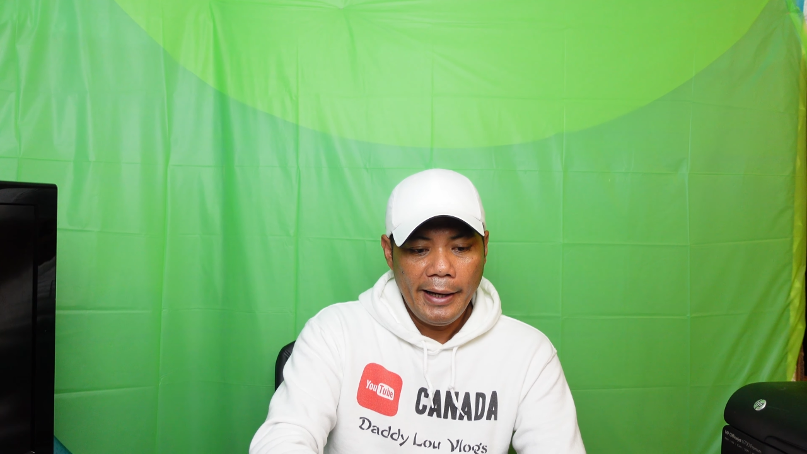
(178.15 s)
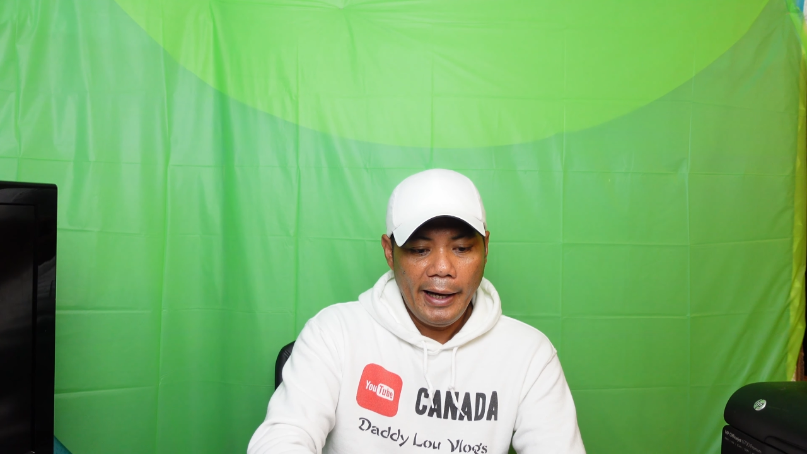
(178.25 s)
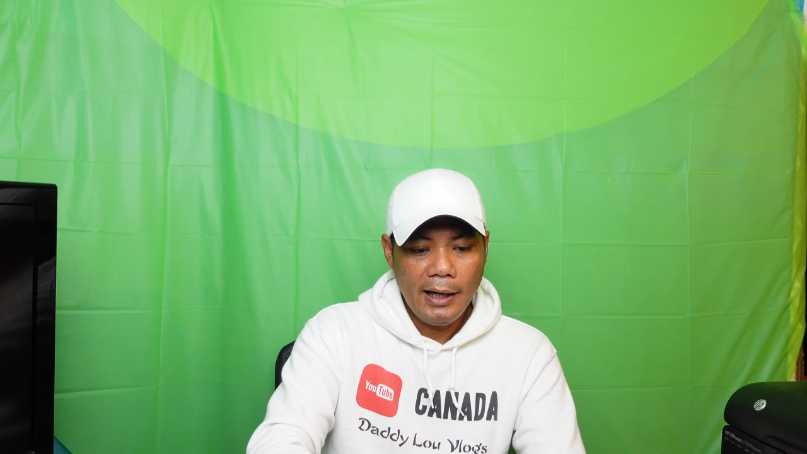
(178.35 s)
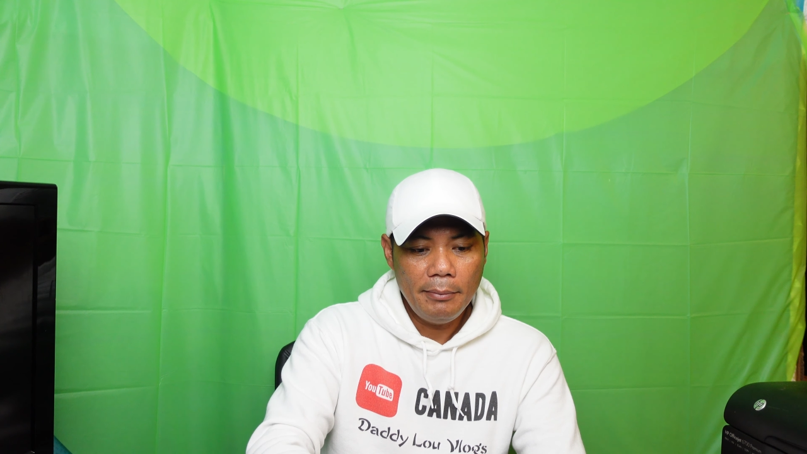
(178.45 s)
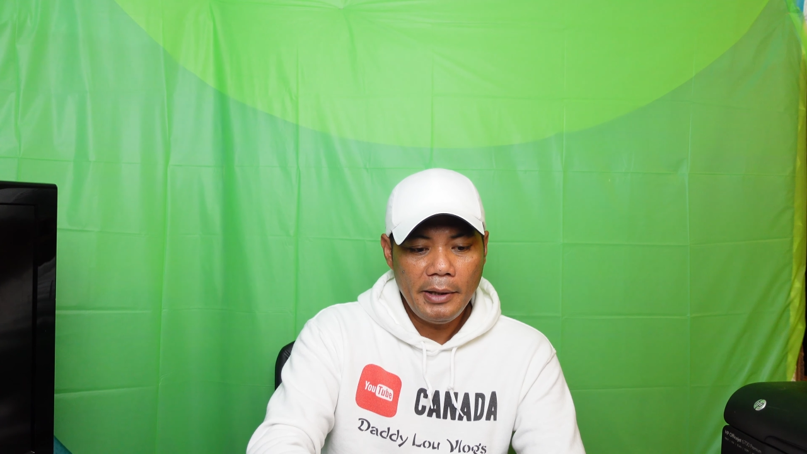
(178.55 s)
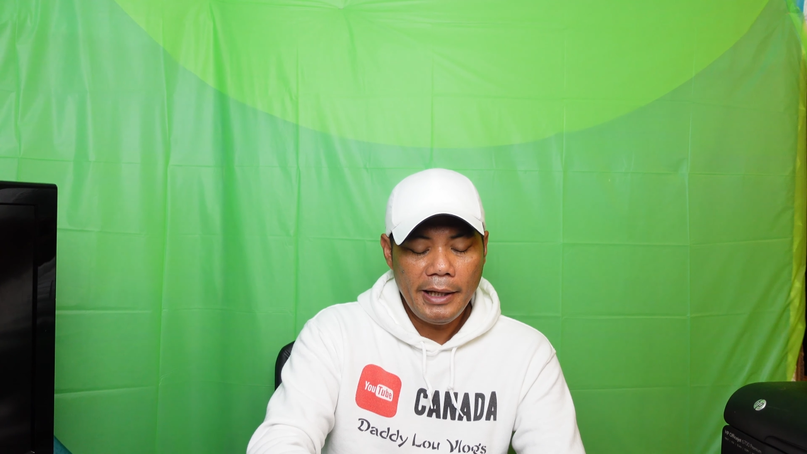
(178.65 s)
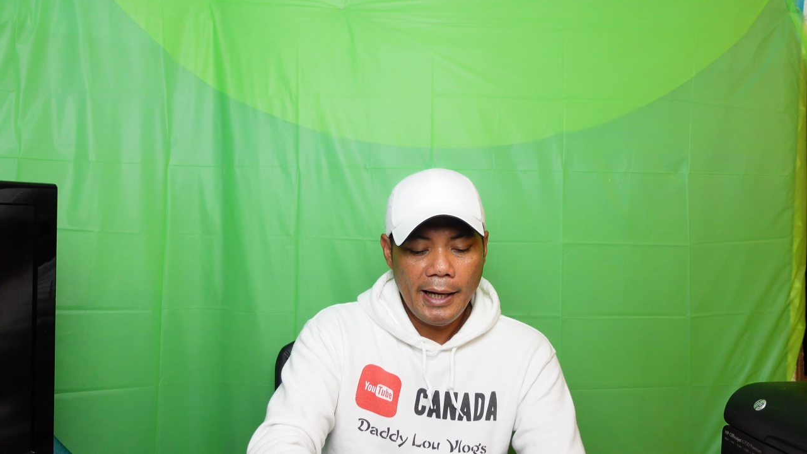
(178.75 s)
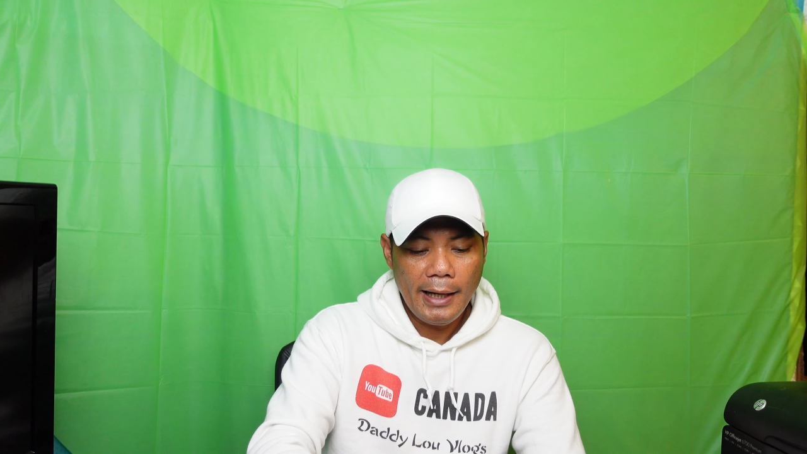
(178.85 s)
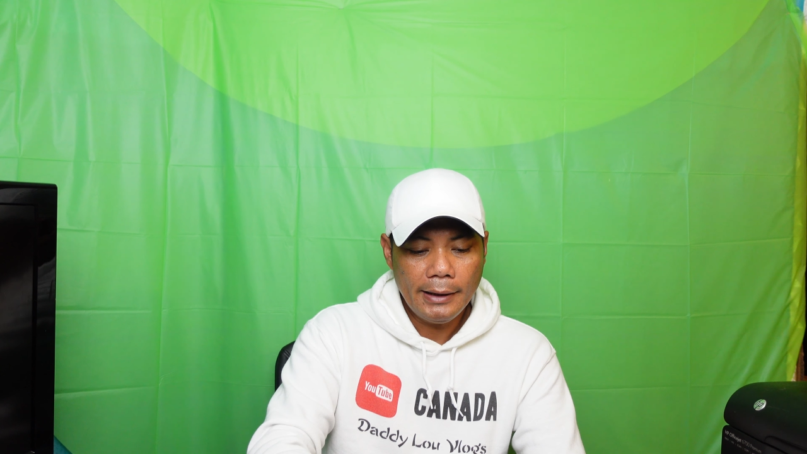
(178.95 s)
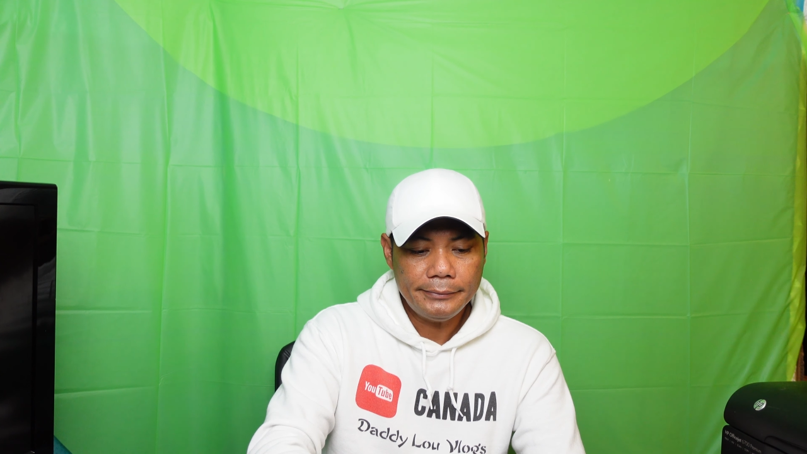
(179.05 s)

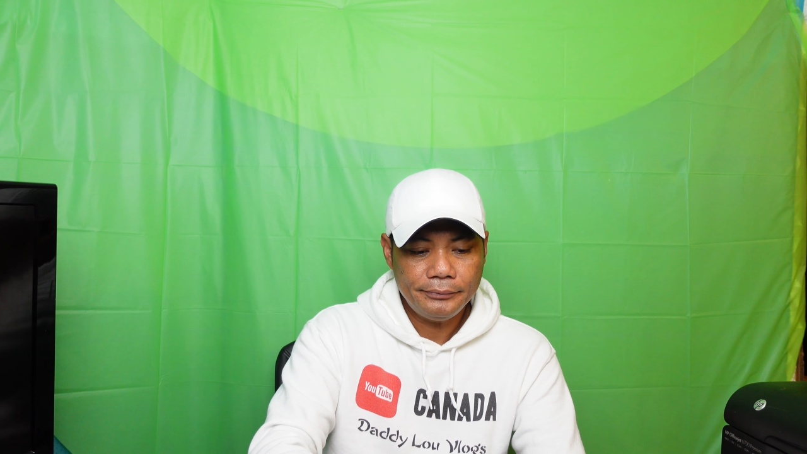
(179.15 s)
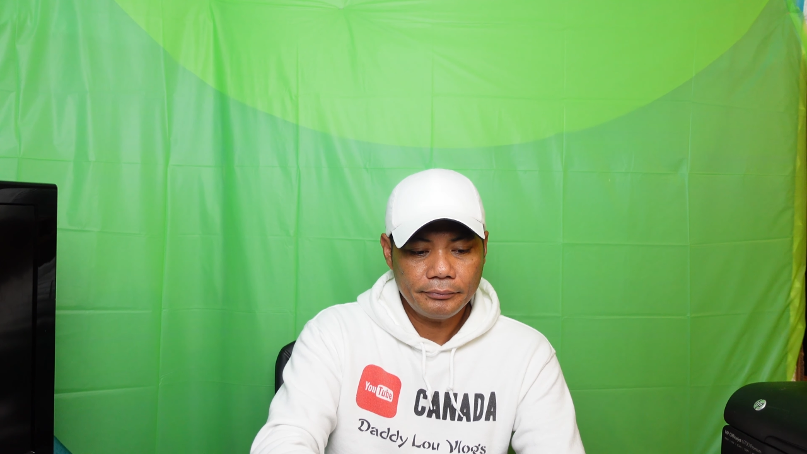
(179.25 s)
Elmia.